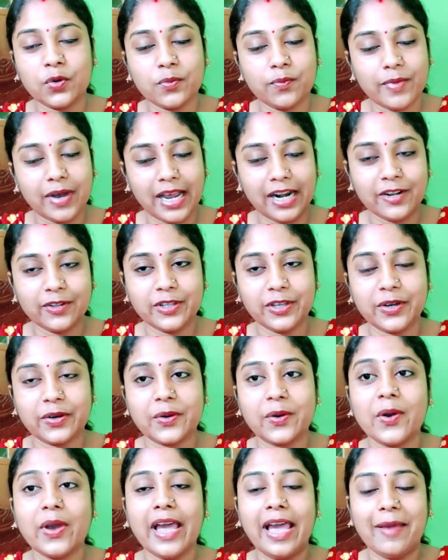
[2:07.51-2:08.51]
খুব ভালো
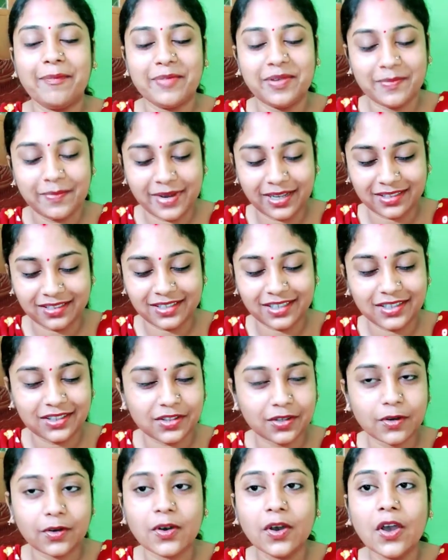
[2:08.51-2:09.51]
থেকো হ্যাপি
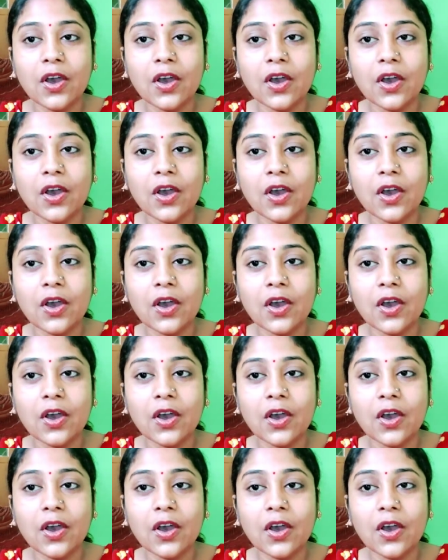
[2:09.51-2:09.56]
মাতৃত্ব